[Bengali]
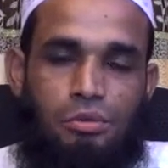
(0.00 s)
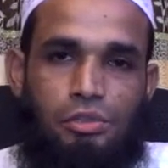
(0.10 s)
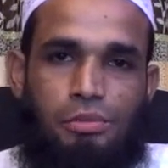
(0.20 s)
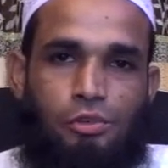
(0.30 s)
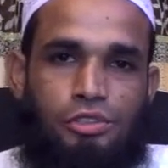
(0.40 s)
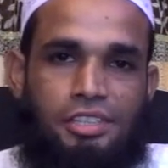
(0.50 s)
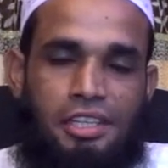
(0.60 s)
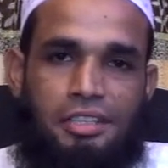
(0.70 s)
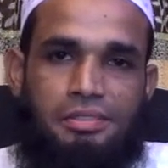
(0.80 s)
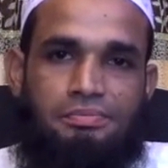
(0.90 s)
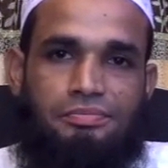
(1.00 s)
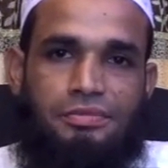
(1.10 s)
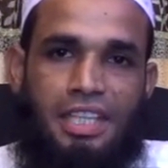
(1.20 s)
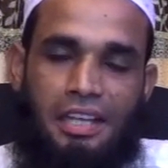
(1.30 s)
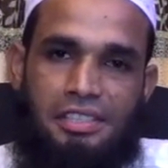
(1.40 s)
উনি বলছেন
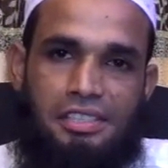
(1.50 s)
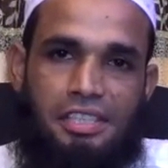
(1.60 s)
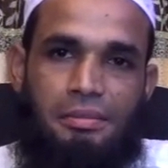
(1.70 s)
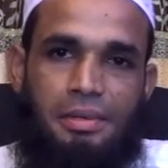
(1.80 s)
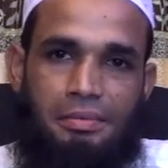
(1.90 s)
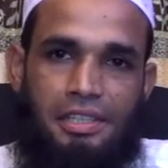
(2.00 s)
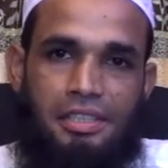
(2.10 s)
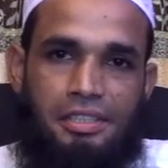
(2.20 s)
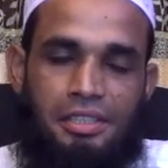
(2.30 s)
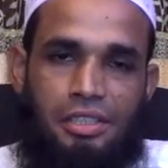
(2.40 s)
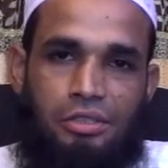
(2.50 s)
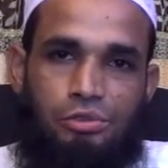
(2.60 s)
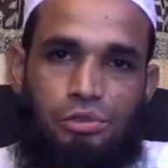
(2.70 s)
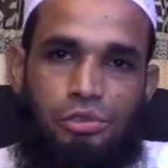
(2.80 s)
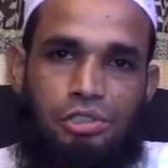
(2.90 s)
হাদিসটার ব্যাপারে
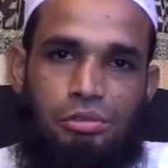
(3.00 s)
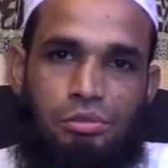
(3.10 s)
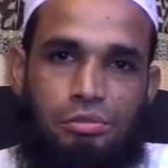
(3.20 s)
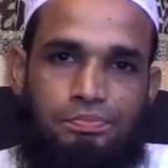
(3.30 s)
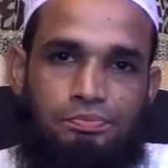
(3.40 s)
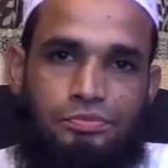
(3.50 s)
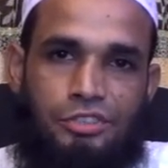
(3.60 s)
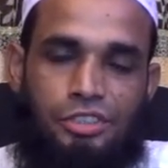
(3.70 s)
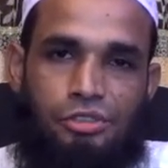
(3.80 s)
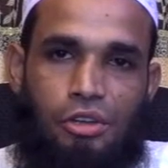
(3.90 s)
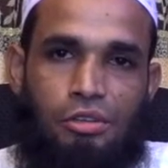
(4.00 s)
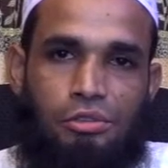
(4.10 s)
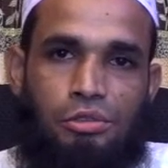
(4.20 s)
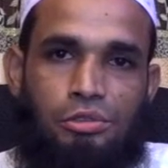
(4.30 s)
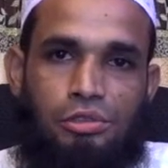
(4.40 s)
যদিও
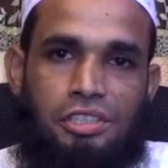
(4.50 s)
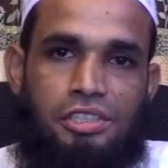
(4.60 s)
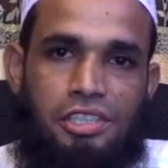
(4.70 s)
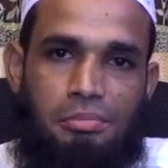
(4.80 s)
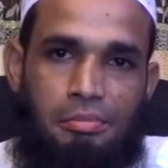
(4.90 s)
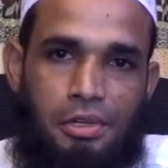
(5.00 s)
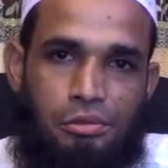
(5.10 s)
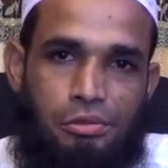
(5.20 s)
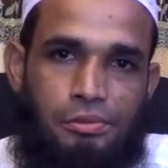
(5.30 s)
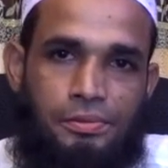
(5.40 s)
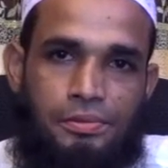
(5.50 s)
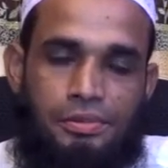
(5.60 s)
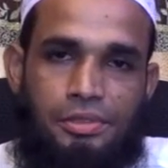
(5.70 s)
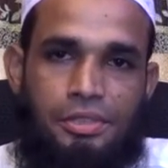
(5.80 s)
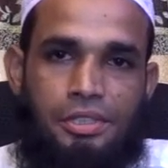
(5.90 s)
সনদগত দিক দিয়ে মৌকুফ
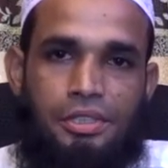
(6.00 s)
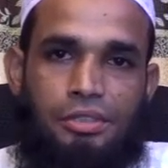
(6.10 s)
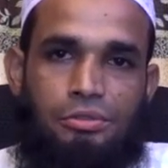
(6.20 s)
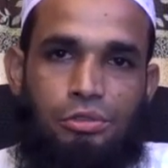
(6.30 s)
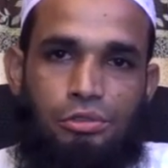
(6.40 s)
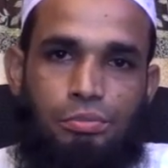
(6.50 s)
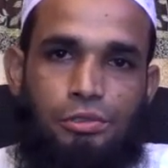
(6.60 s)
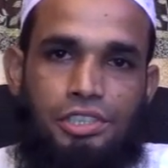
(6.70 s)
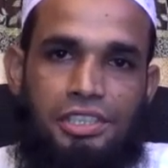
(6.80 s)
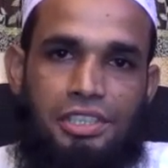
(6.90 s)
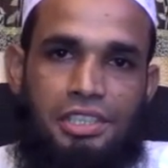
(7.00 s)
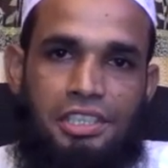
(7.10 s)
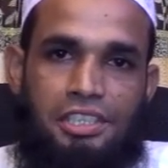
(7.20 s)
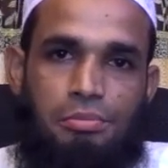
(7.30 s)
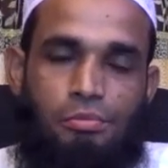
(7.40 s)
তদুপরি
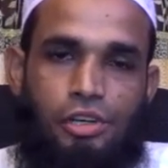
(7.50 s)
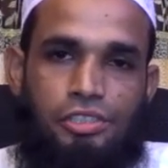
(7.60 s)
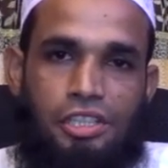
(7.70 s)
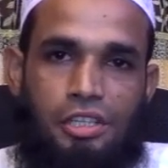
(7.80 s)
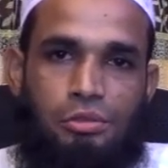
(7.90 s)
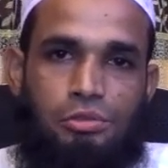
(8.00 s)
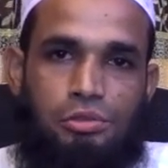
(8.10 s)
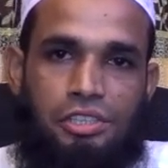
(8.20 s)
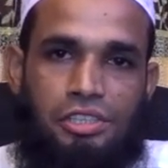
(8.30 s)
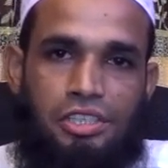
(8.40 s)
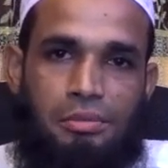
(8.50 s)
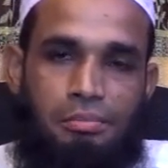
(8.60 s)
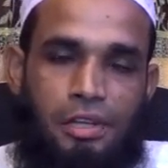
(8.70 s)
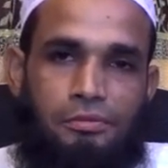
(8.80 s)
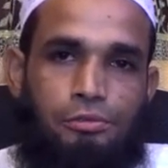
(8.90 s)
এটি মর্যাদাগত দিক দিয়ে
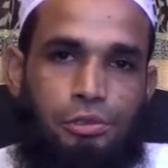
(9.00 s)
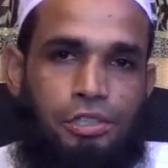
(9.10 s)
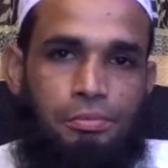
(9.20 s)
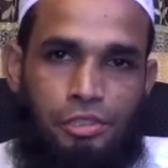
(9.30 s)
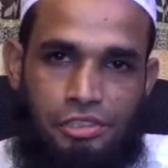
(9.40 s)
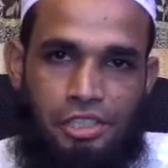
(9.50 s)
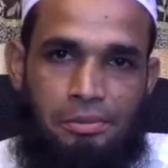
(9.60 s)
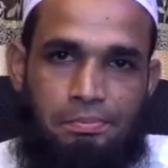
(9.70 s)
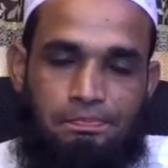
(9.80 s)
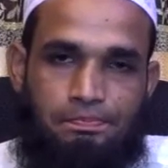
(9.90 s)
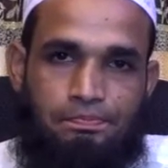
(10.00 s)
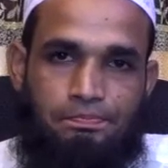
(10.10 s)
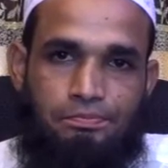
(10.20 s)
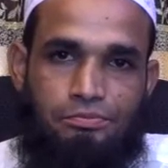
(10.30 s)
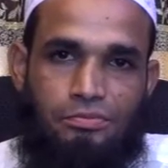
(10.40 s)
মারফুয়ের পর্যায়ে
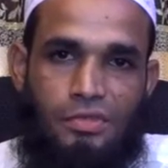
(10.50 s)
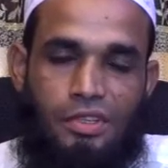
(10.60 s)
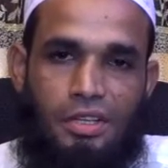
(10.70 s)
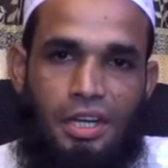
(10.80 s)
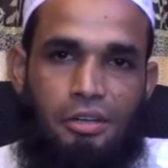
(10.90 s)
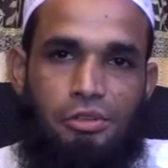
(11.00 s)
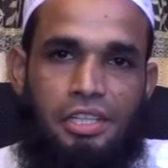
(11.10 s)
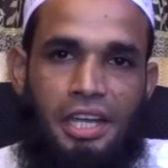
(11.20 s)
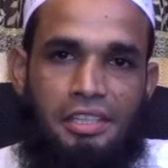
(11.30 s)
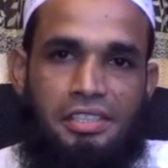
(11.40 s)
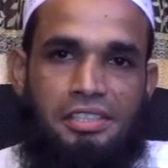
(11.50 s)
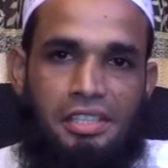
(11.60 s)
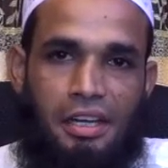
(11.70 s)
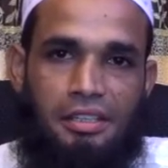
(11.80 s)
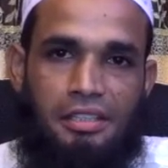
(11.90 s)
কারণ এই
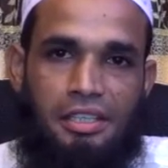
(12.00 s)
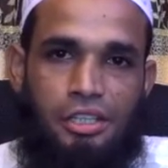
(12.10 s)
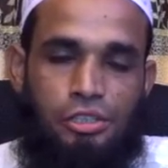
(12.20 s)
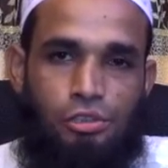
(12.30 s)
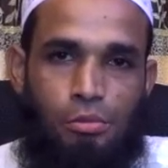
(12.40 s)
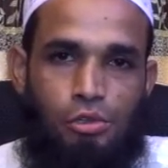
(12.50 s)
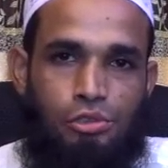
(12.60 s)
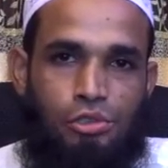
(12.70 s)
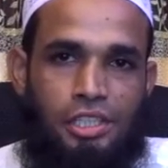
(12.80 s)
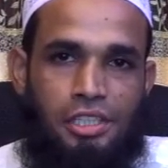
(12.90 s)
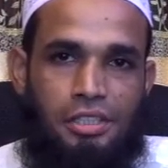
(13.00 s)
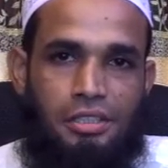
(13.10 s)
হাদিসটার সমর্থনে